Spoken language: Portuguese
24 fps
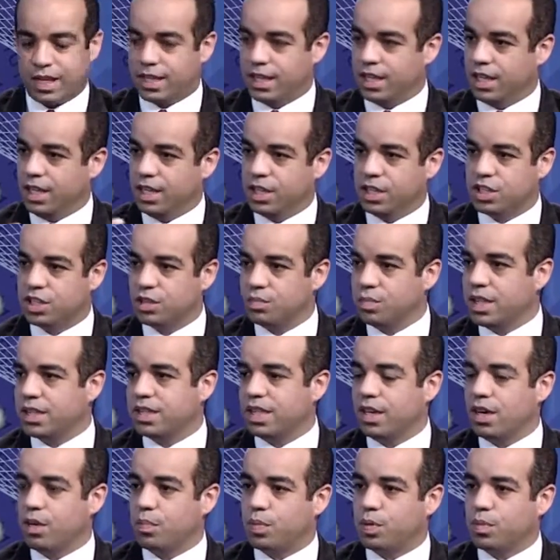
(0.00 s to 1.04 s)
kit,
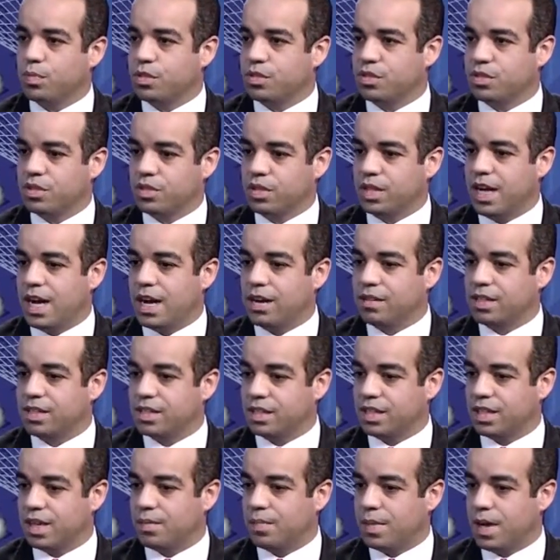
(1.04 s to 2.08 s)
material promocional,
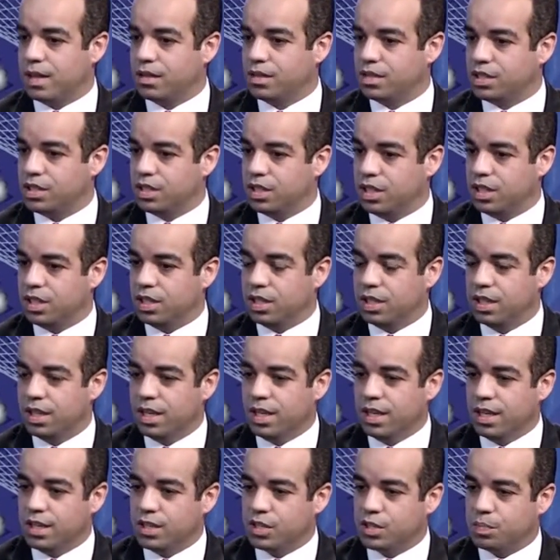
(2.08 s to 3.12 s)
esse trabalho de
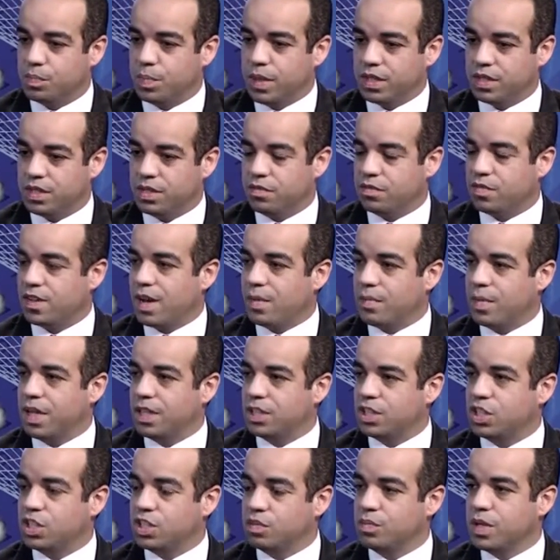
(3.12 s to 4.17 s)

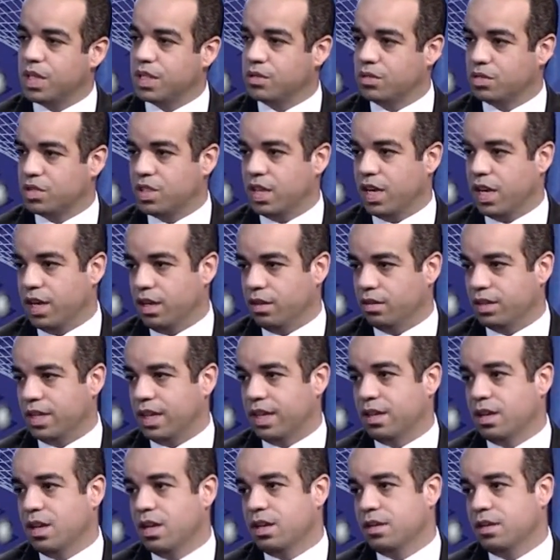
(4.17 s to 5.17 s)
especificamente de manuseio, né?